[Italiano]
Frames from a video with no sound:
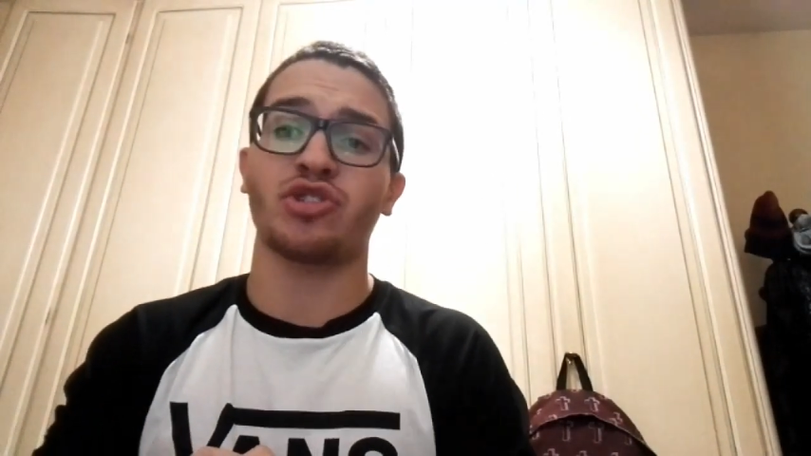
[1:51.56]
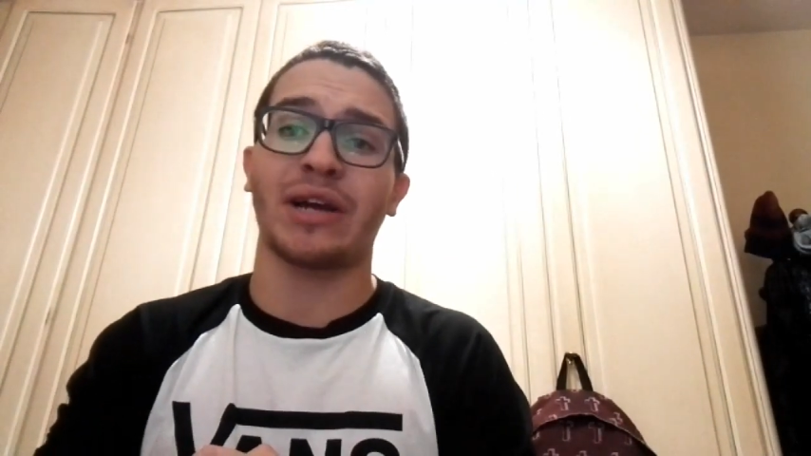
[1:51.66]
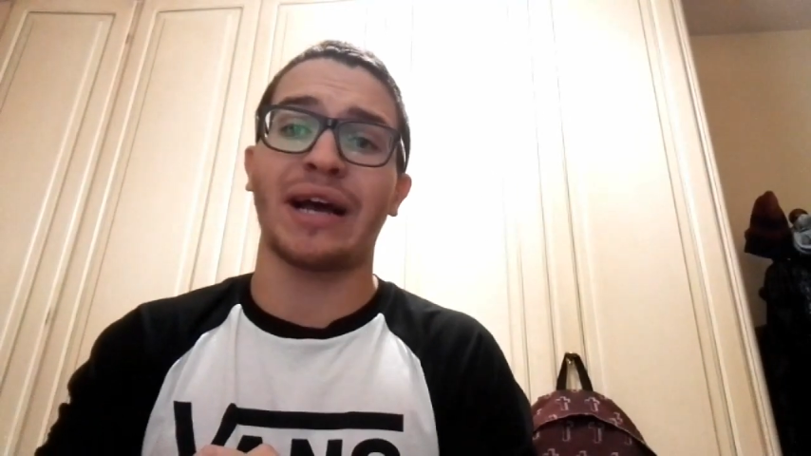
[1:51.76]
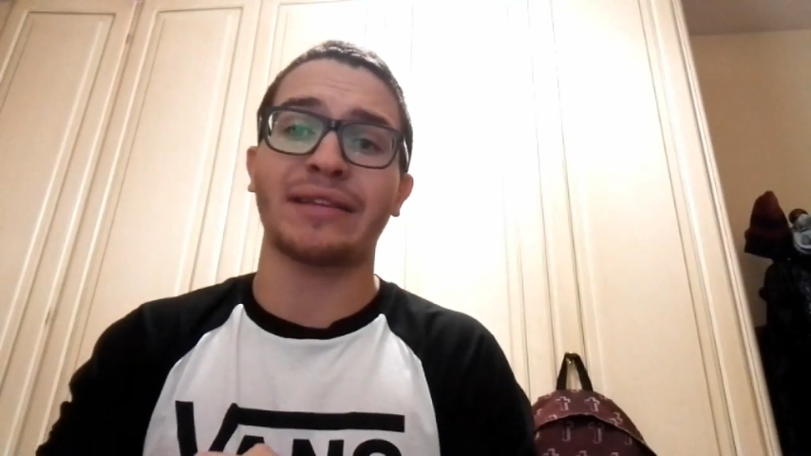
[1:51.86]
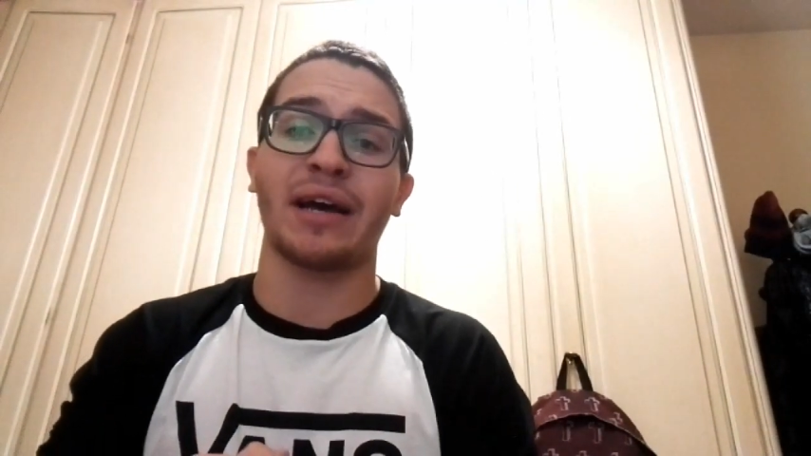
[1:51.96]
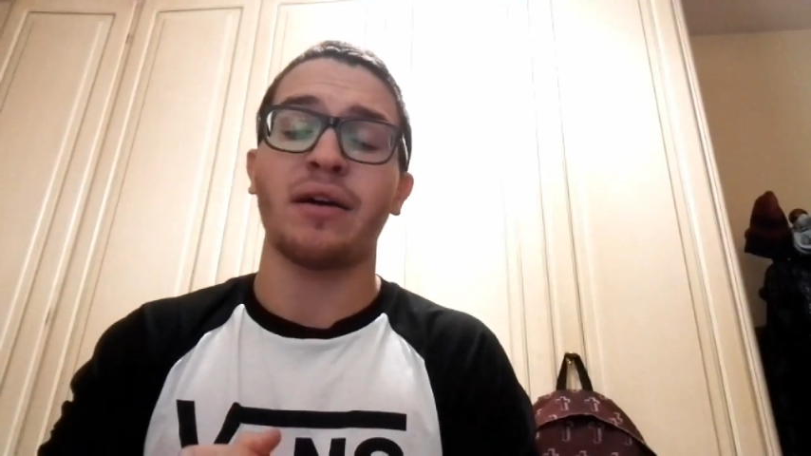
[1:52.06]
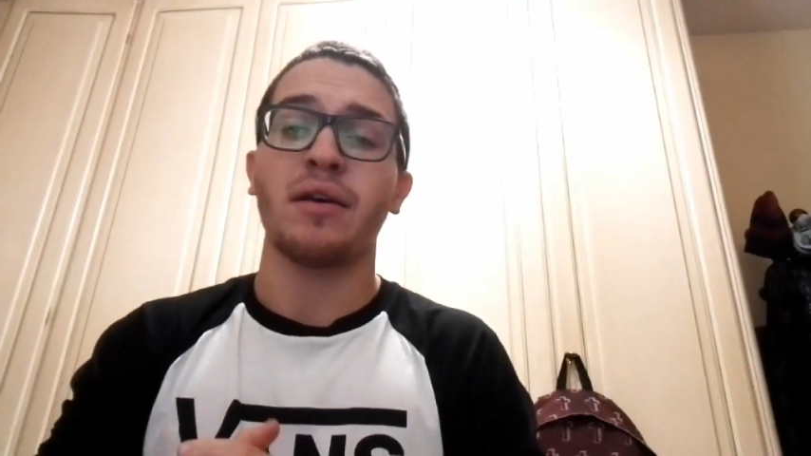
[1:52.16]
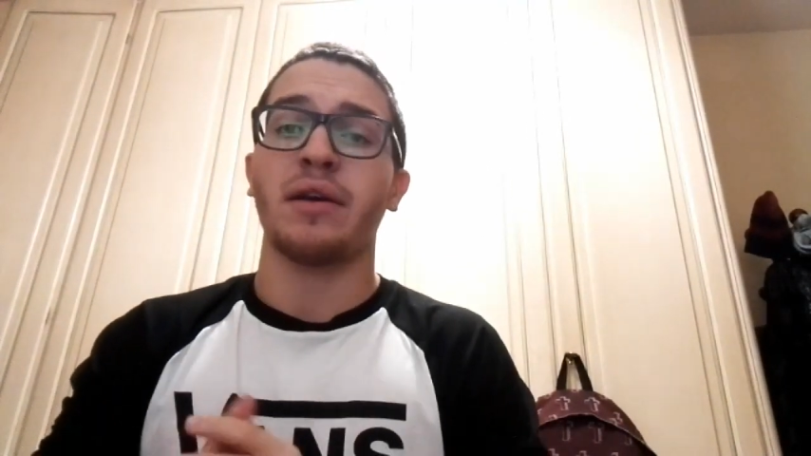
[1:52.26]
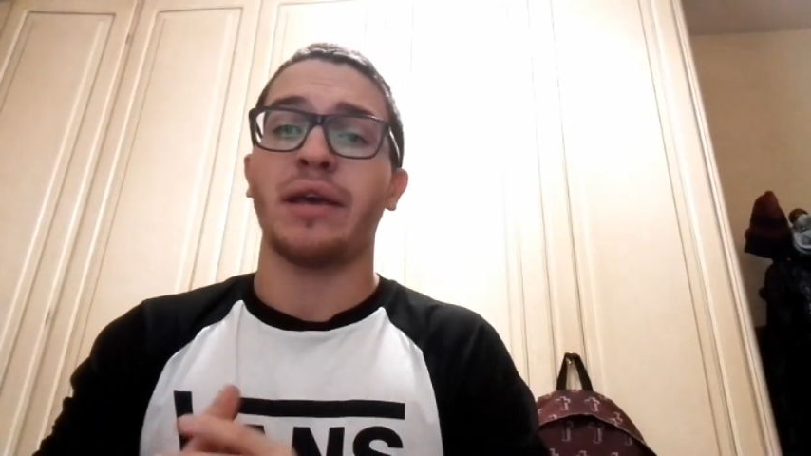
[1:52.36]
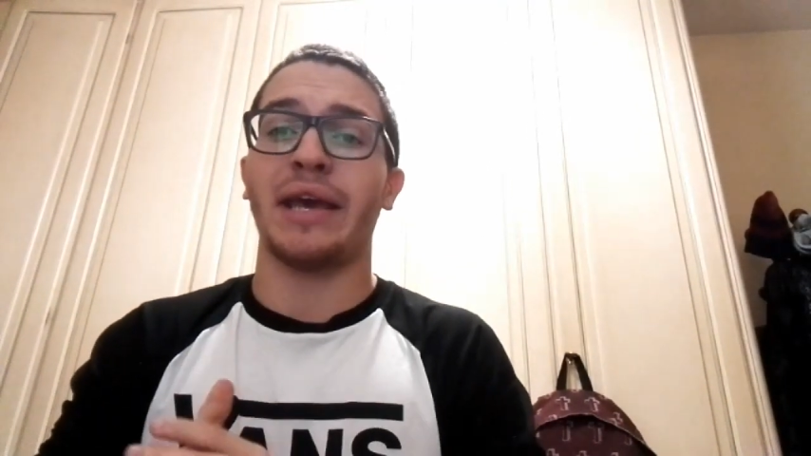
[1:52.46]

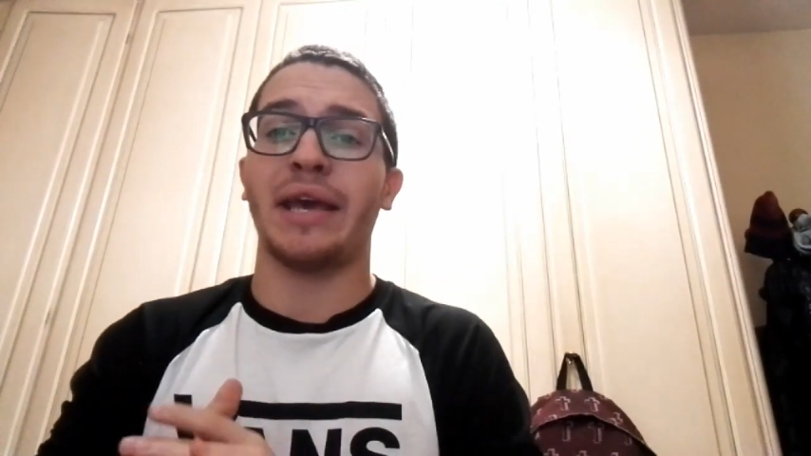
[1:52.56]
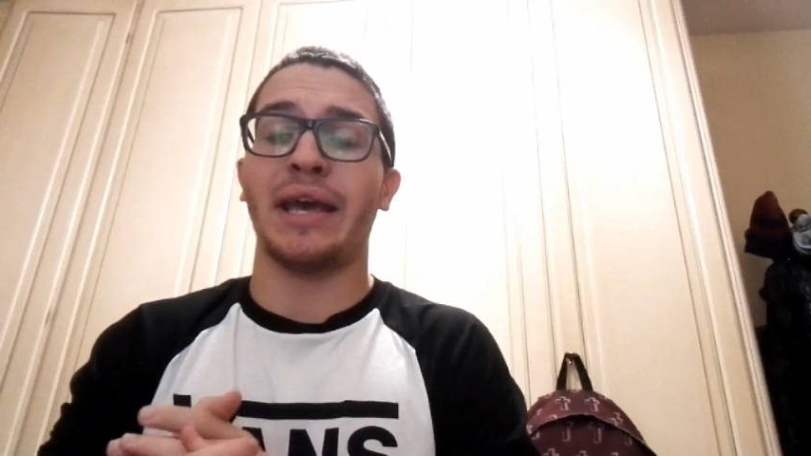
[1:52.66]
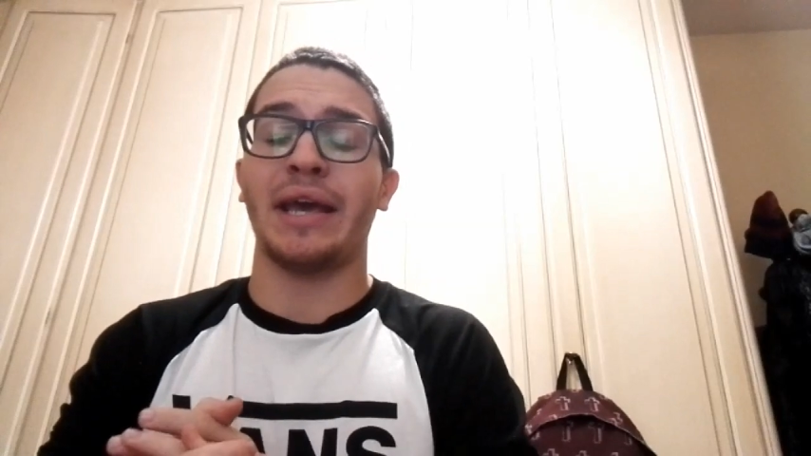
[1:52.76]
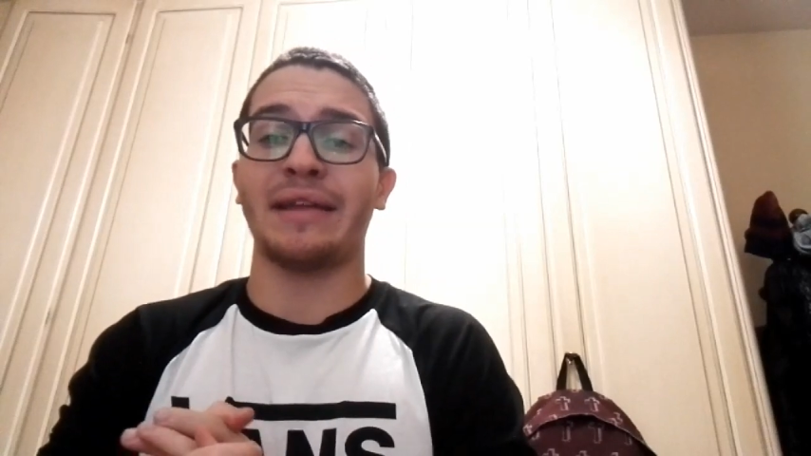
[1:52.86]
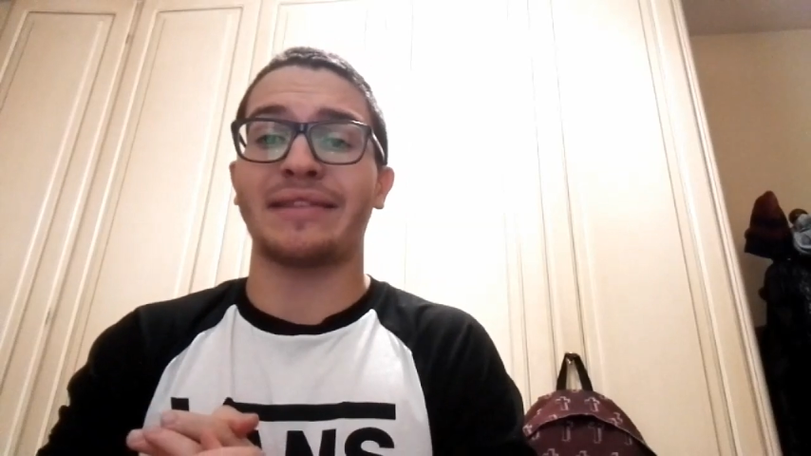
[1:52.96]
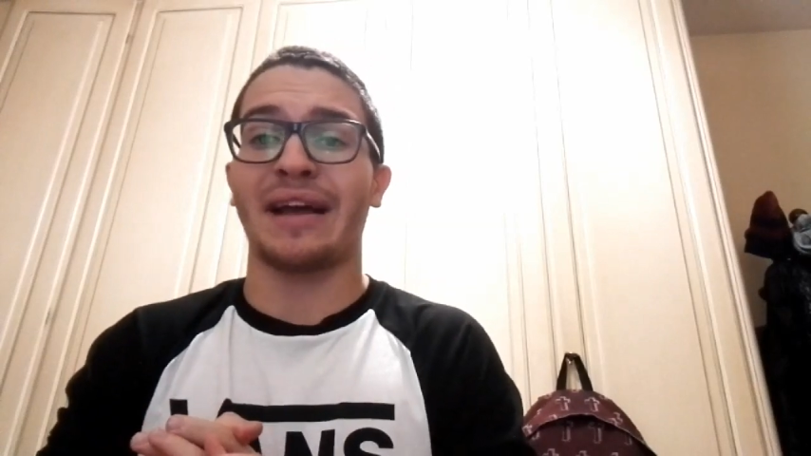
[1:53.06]
giocata eh,